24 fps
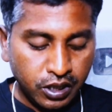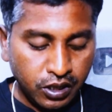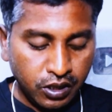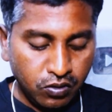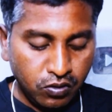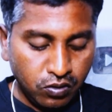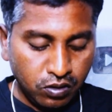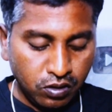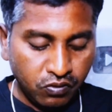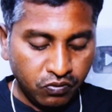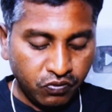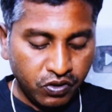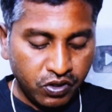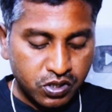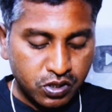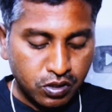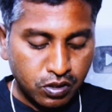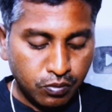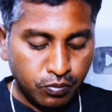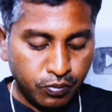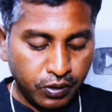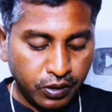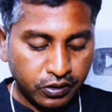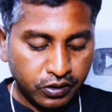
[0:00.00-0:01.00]
ఈ
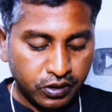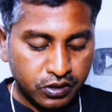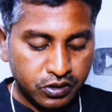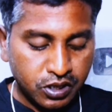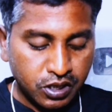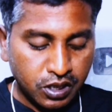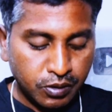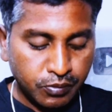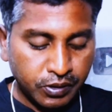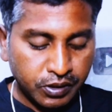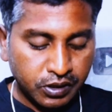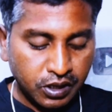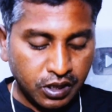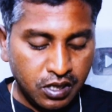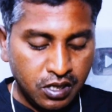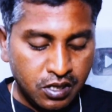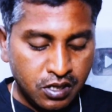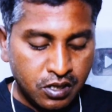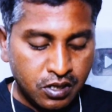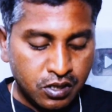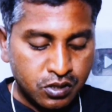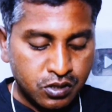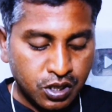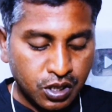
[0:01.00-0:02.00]
నోటిఫికేషన్లో భర్తీ చేయడం అయితే
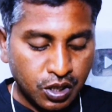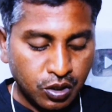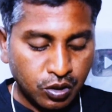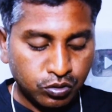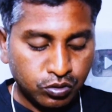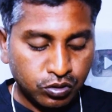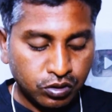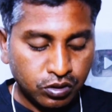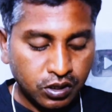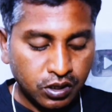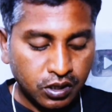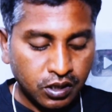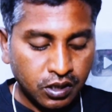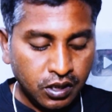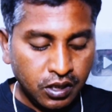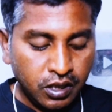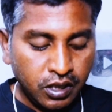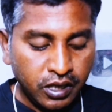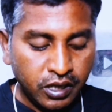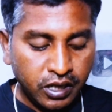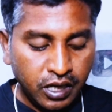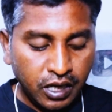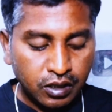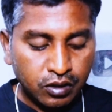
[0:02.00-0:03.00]
జరుగుతుంది
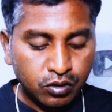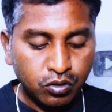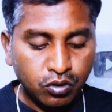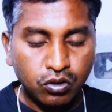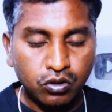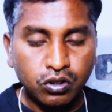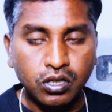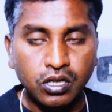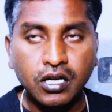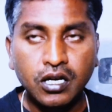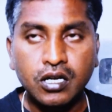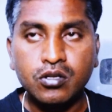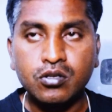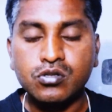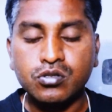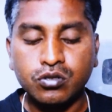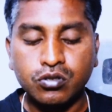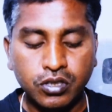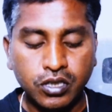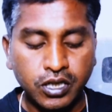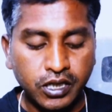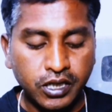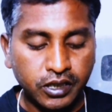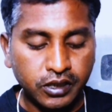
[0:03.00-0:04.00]
ఇక టోటల్గా
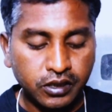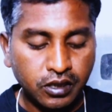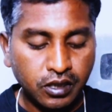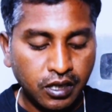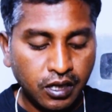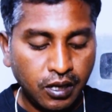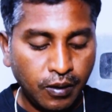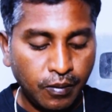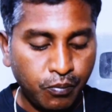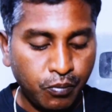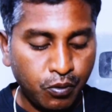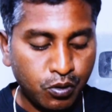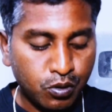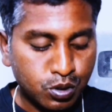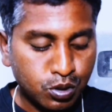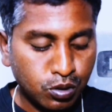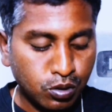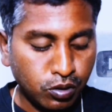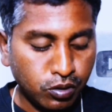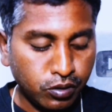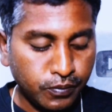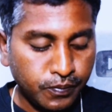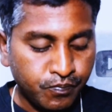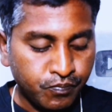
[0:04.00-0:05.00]
చూసుకున్నట్టయితే ఇక్కడ
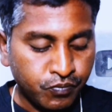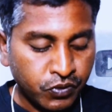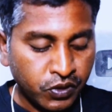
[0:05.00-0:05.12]
పోస్టులు